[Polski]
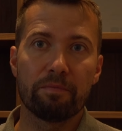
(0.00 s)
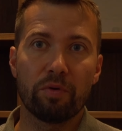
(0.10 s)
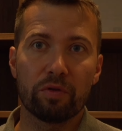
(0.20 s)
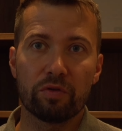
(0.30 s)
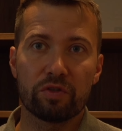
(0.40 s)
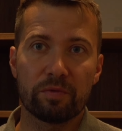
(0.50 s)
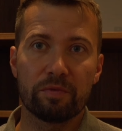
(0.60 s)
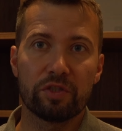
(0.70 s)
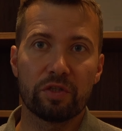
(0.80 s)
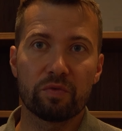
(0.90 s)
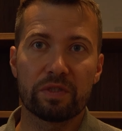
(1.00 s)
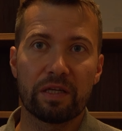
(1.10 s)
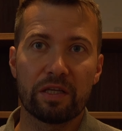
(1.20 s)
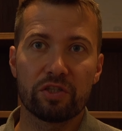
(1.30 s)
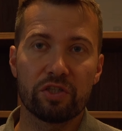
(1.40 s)
po to, żeby cię
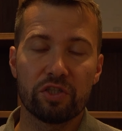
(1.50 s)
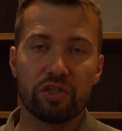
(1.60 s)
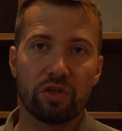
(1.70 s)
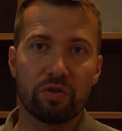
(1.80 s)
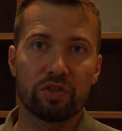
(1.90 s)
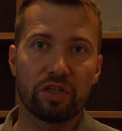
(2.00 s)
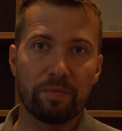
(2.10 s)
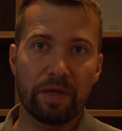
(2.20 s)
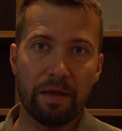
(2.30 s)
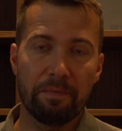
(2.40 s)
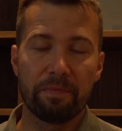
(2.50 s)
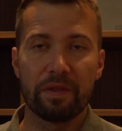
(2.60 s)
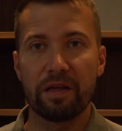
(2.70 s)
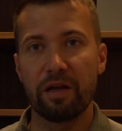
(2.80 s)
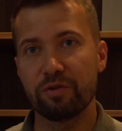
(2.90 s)
uzależnić od siebie.
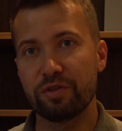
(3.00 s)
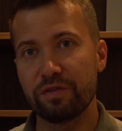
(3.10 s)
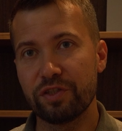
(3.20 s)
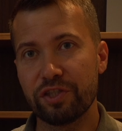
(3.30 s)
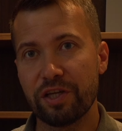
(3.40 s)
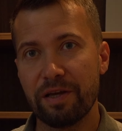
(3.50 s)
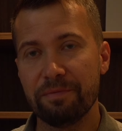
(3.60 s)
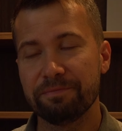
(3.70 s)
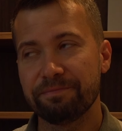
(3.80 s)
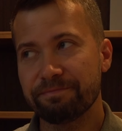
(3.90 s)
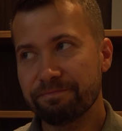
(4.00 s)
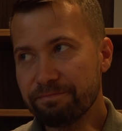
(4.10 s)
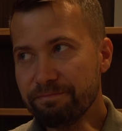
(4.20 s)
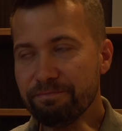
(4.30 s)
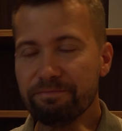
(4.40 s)
Oczywiście
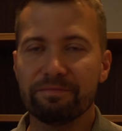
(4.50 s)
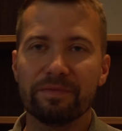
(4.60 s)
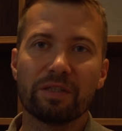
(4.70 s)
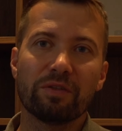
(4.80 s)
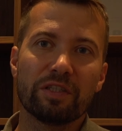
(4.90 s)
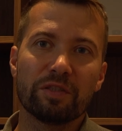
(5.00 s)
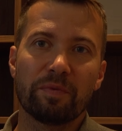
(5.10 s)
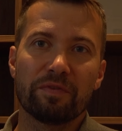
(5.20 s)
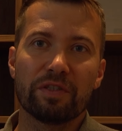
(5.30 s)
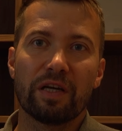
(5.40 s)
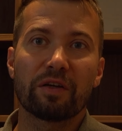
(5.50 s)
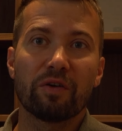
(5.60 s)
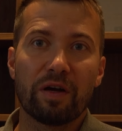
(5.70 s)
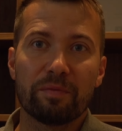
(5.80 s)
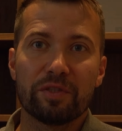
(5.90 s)
jak ona ci powiedziała,
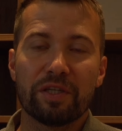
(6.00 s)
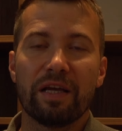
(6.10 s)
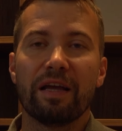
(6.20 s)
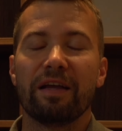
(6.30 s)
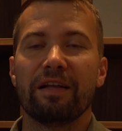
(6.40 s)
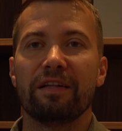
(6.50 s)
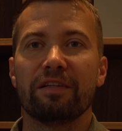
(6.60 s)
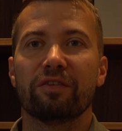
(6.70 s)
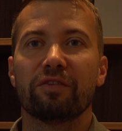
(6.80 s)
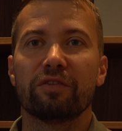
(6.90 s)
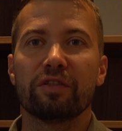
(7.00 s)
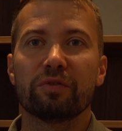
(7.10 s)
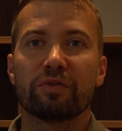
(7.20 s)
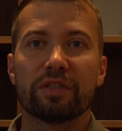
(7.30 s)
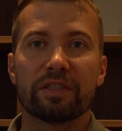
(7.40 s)
kocham cię, no to ty
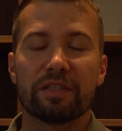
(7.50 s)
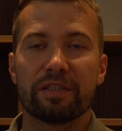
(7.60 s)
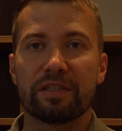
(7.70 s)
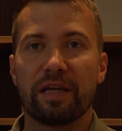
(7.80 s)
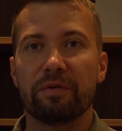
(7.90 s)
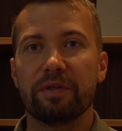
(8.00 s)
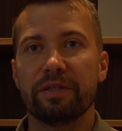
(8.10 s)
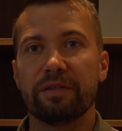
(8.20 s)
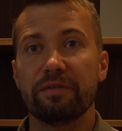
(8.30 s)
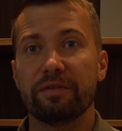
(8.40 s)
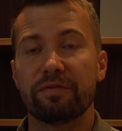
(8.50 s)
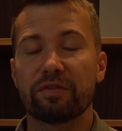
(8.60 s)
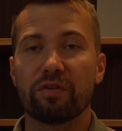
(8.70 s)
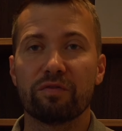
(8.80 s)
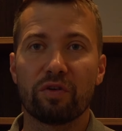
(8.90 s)
już jesteś cały w
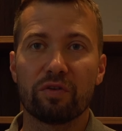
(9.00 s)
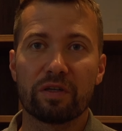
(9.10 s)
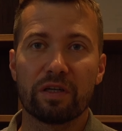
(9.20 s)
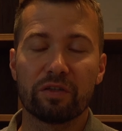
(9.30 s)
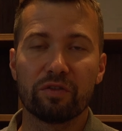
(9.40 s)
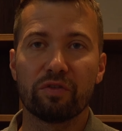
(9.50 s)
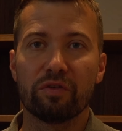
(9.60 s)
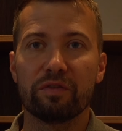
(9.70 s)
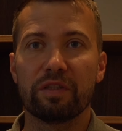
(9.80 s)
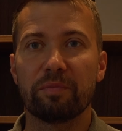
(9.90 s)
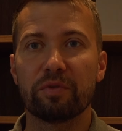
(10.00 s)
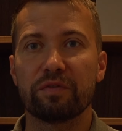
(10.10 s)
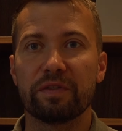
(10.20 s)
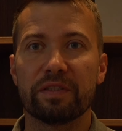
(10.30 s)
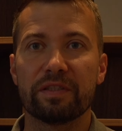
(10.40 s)
skowronkach, gotowy na
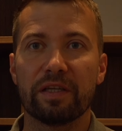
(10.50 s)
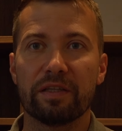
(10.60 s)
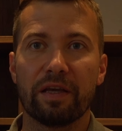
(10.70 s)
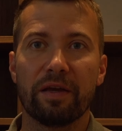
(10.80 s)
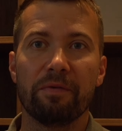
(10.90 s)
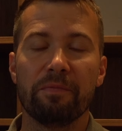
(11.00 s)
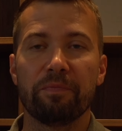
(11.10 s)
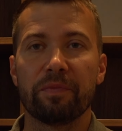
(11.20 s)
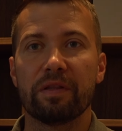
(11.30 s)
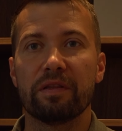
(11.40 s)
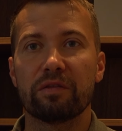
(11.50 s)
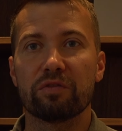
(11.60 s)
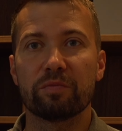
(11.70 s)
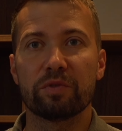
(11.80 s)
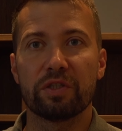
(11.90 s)
poświęcenie, na to,
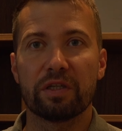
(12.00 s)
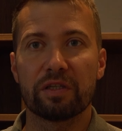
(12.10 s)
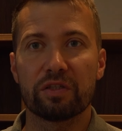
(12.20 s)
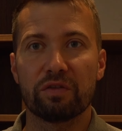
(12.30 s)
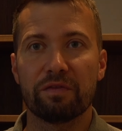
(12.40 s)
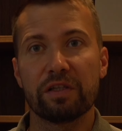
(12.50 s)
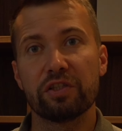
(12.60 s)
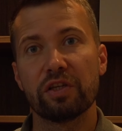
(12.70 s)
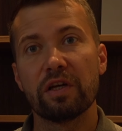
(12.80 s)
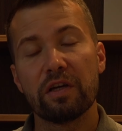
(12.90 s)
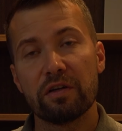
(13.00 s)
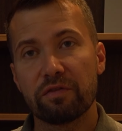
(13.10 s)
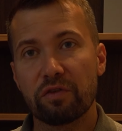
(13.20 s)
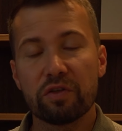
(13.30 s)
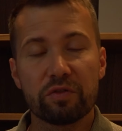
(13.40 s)
żeby się angażować.
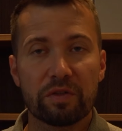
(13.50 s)
W końcu